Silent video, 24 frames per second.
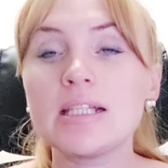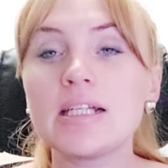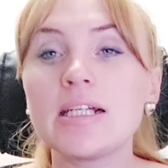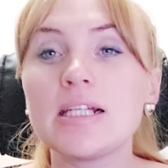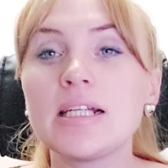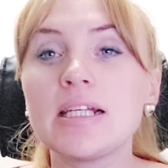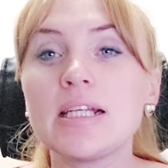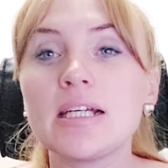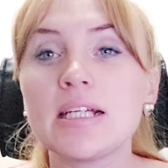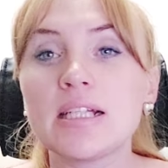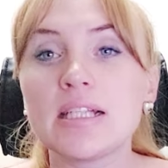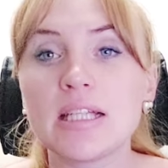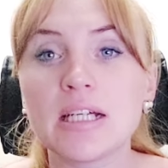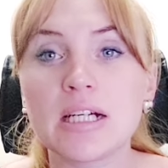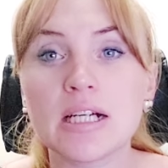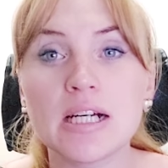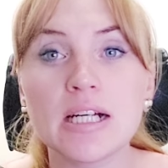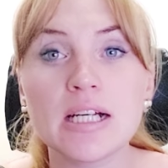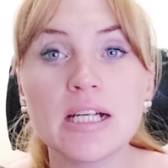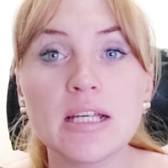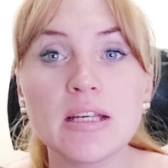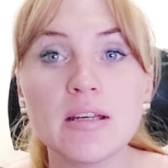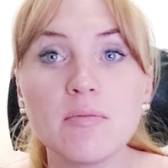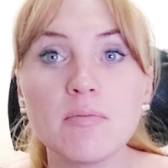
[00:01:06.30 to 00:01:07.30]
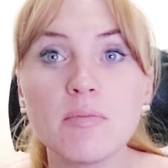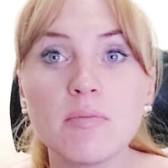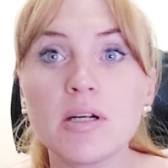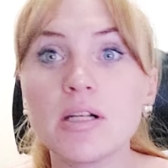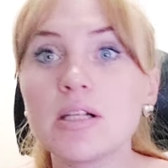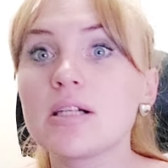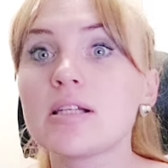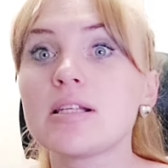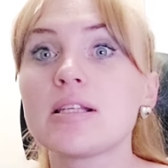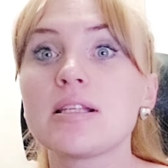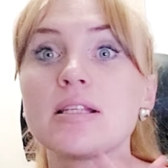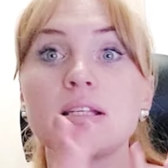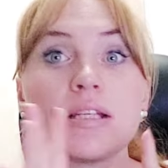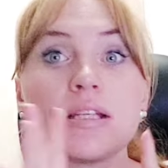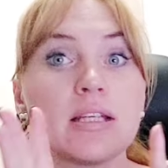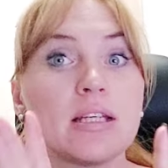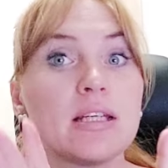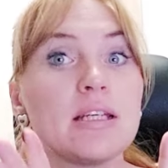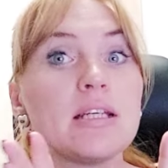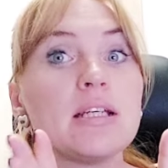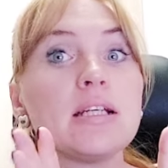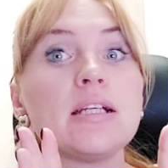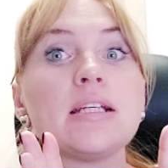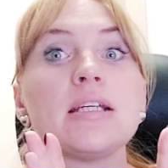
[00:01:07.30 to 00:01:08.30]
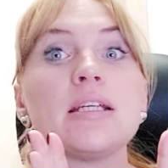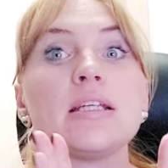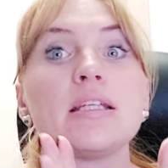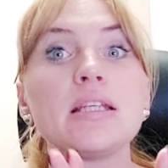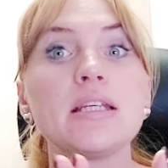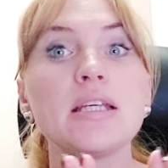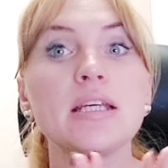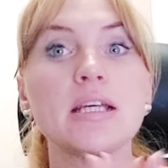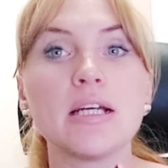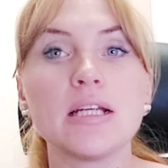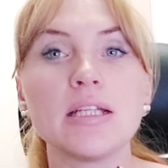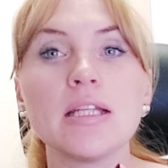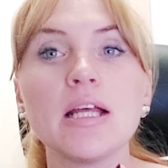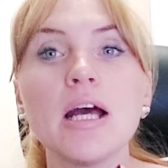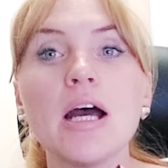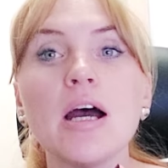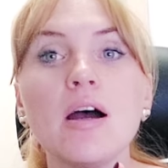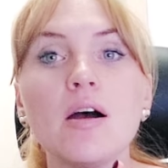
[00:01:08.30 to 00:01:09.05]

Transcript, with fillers: ли это климакс или нет?